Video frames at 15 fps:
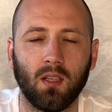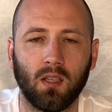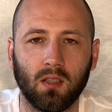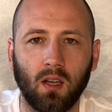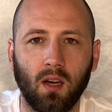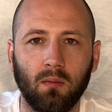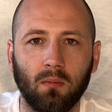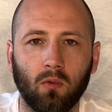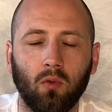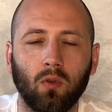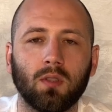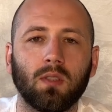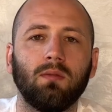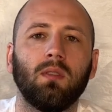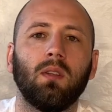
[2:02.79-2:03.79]
и к нам
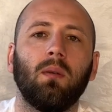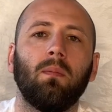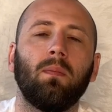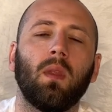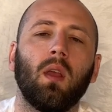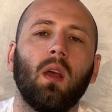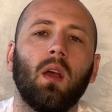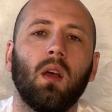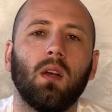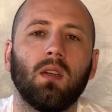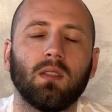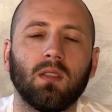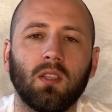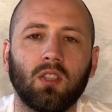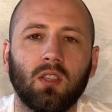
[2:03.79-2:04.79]
косвенно,
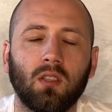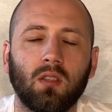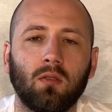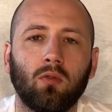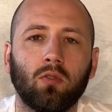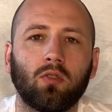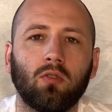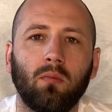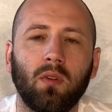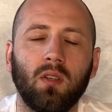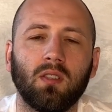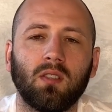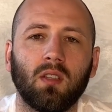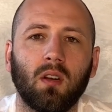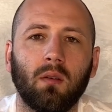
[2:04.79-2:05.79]
значит это то, что
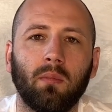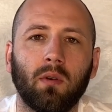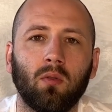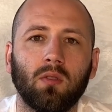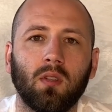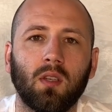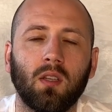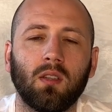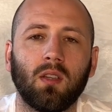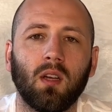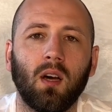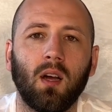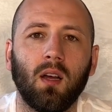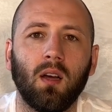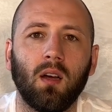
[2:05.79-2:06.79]
министр обороны
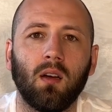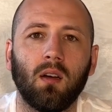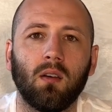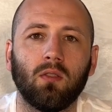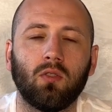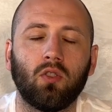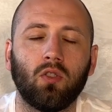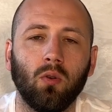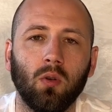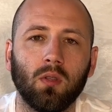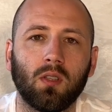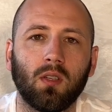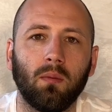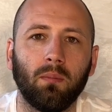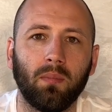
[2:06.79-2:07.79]
Китая
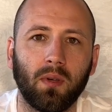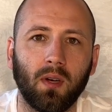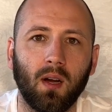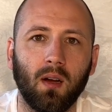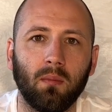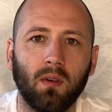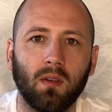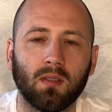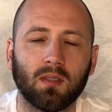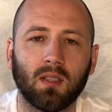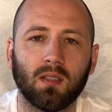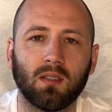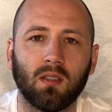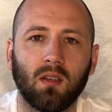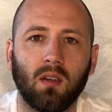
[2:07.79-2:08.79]
четко прямо
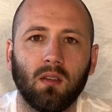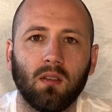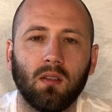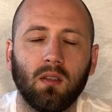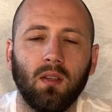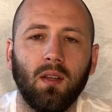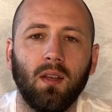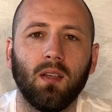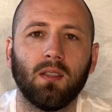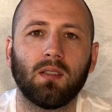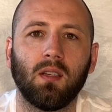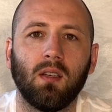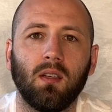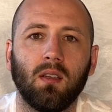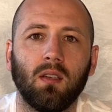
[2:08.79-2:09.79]
сказал,
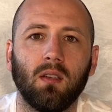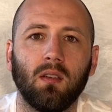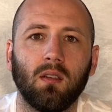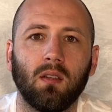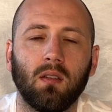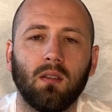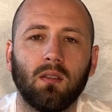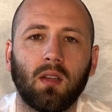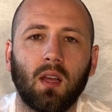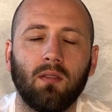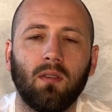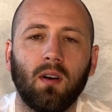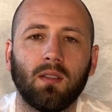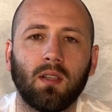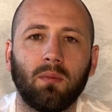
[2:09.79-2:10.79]
если
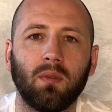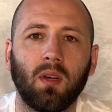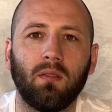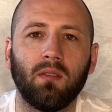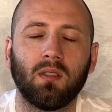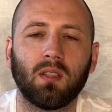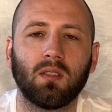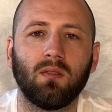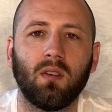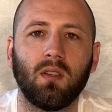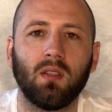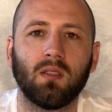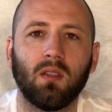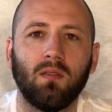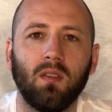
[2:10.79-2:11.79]
Тайвань объявит о своей
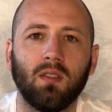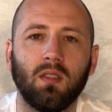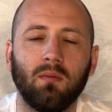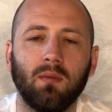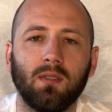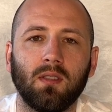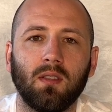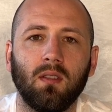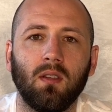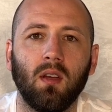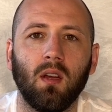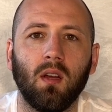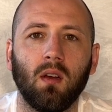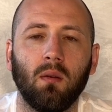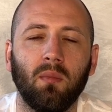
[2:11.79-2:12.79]
независимости,
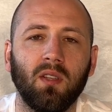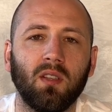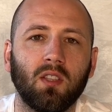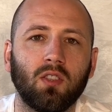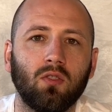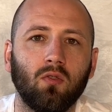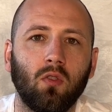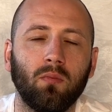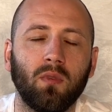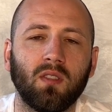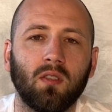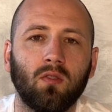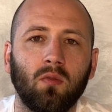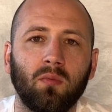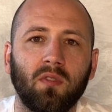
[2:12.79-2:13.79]
мы начнем, не
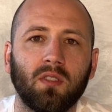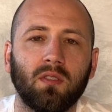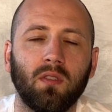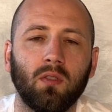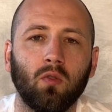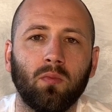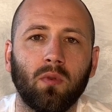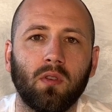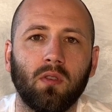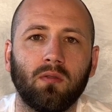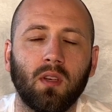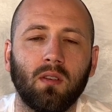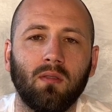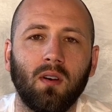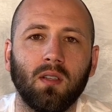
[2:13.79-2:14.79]
задумываясь, войну против
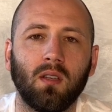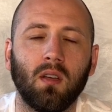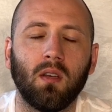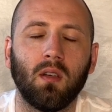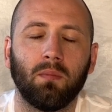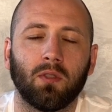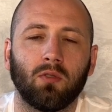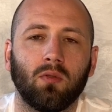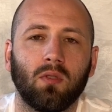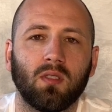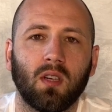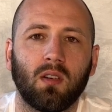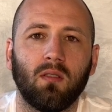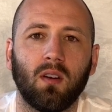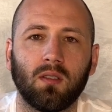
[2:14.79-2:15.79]
Тайваня и по сути
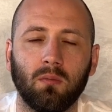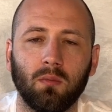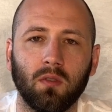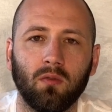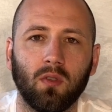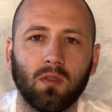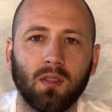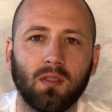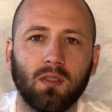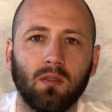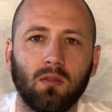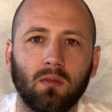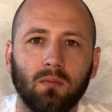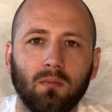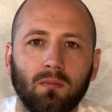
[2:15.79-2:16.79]
захватим его,
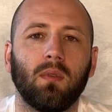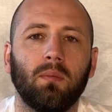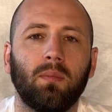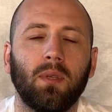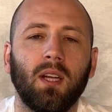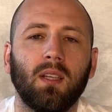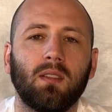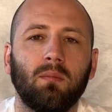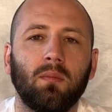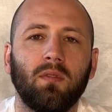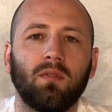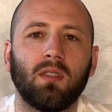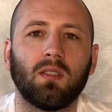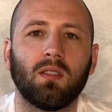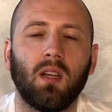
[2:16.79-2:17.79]
аннексируем. При этом мы
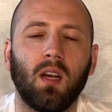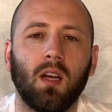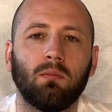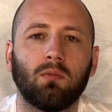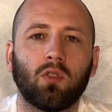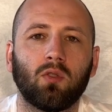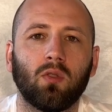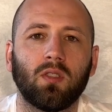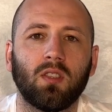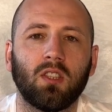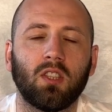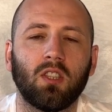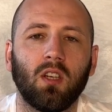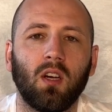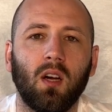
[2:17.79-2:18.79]
все знаем, что
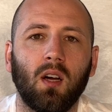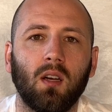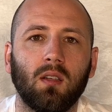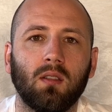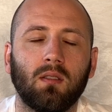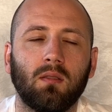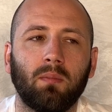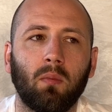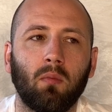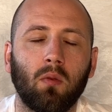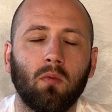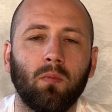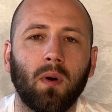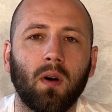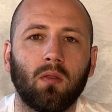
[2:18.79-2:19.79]
США,
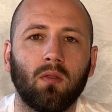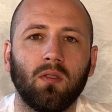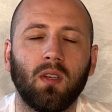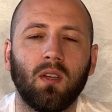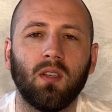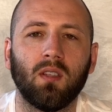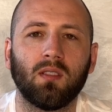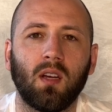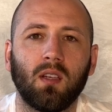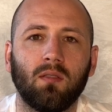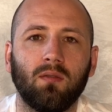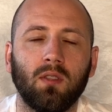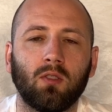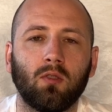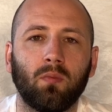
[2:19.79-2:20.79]
по-моему, пару недель назад
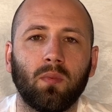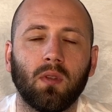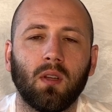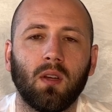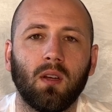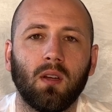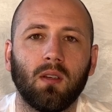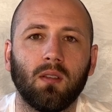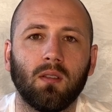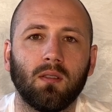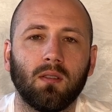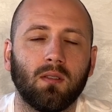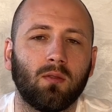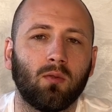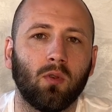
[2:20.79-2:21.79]
выступила
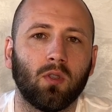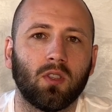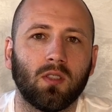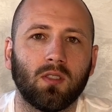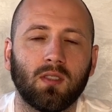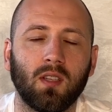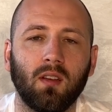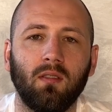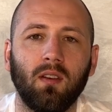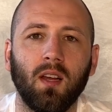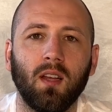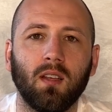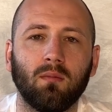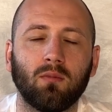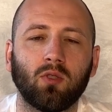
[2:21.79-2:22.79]
тоже с
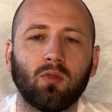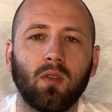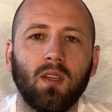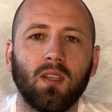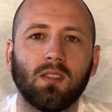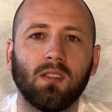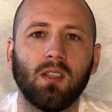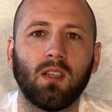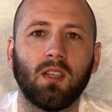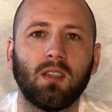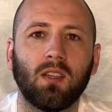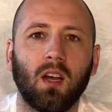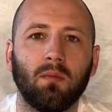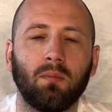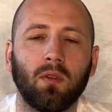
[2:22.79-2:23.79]
заявлением, что если
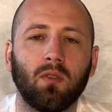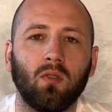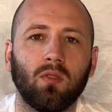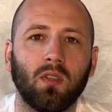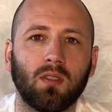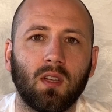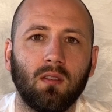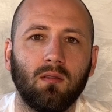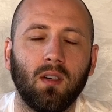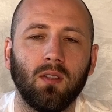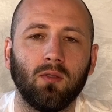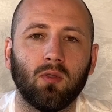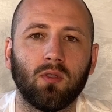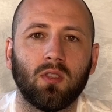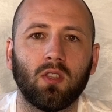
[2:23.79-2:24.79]
Китай пойдет на
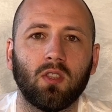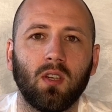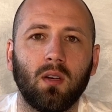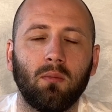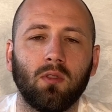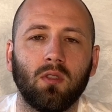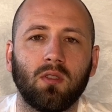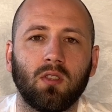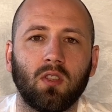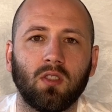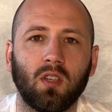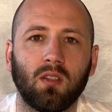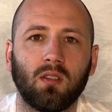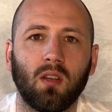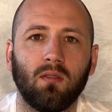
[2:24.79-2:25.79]
Тайвань, то США будет
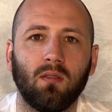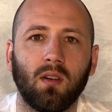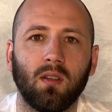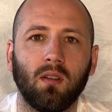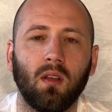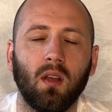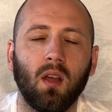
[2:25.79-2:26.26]
защищать Тайвань.